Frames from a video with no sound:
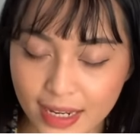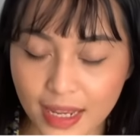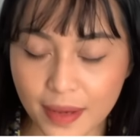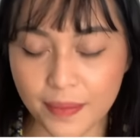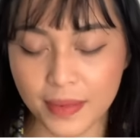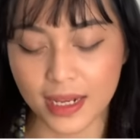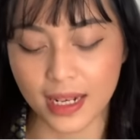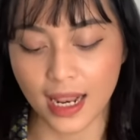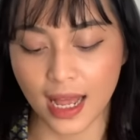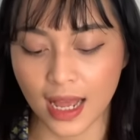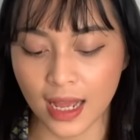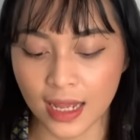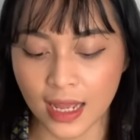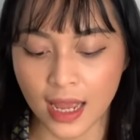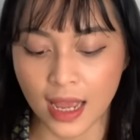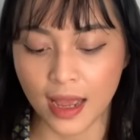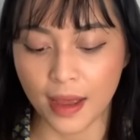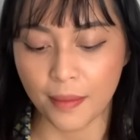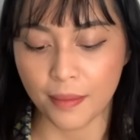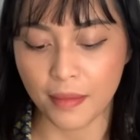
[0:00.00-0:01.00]
dia bilang
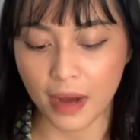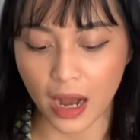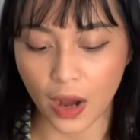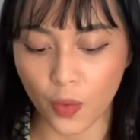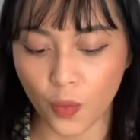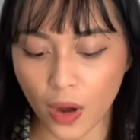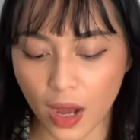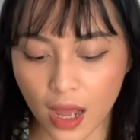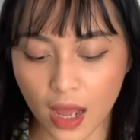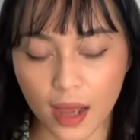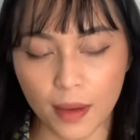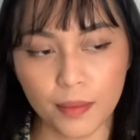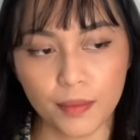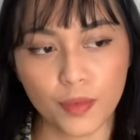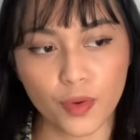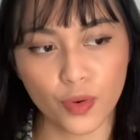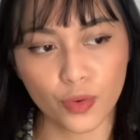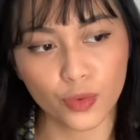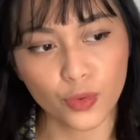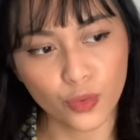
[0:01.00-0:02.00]
bahwa
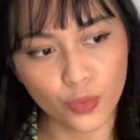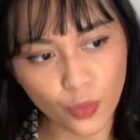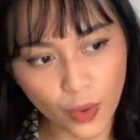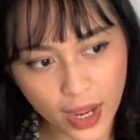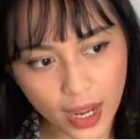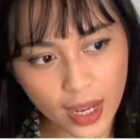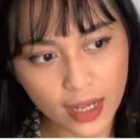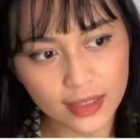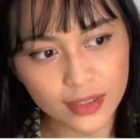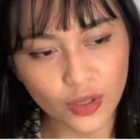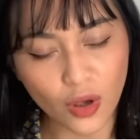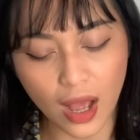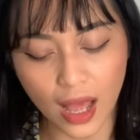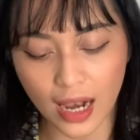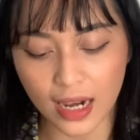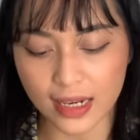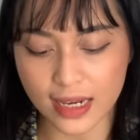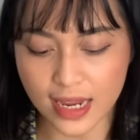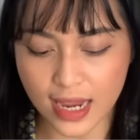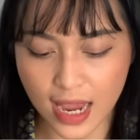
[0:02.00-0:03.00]
menurut gue
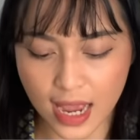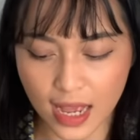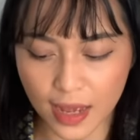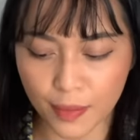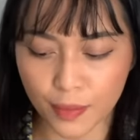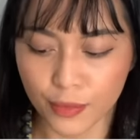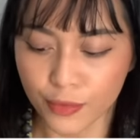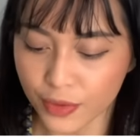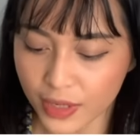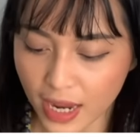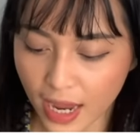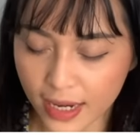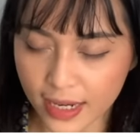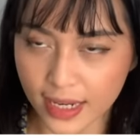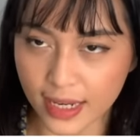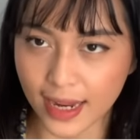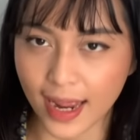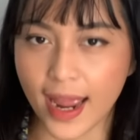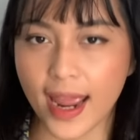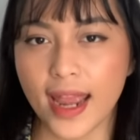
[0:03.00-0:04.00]
soalnya mudah
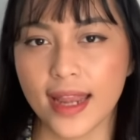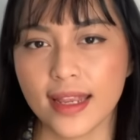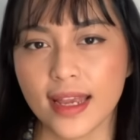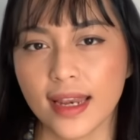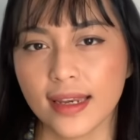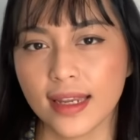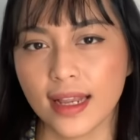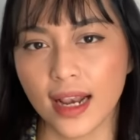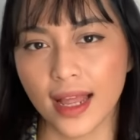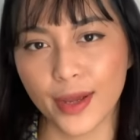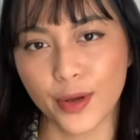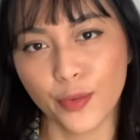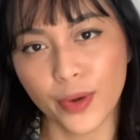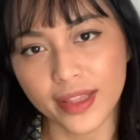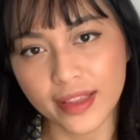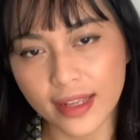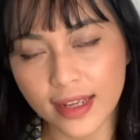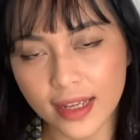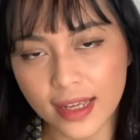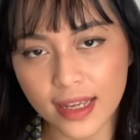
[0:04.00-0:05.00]
nih, kayaknya nilai gue
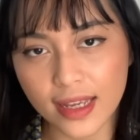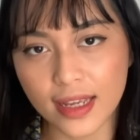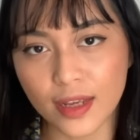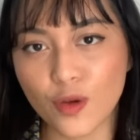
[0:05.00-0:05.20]
tinggi,